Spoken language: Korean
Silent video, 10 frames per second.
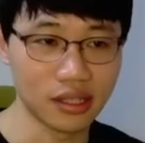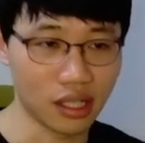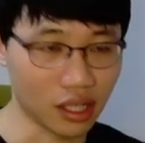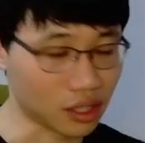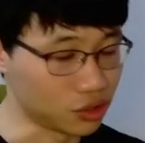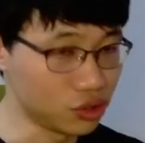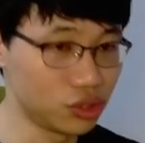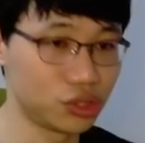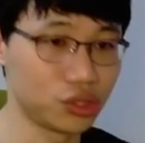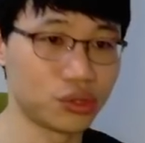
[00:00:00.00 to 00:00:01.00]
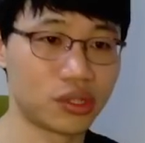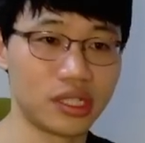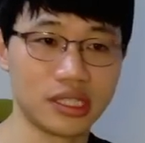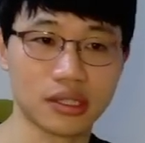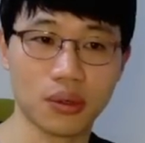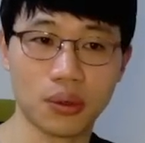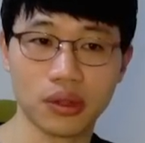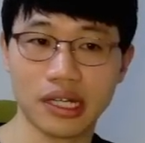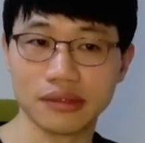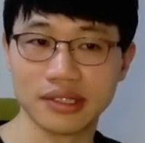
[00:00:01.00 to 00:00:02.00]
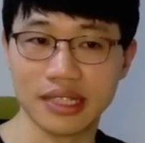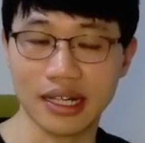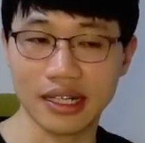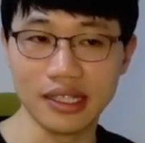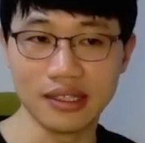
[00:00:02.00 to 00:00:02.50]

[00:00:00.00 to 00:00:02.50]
Are you sure it's cold outside?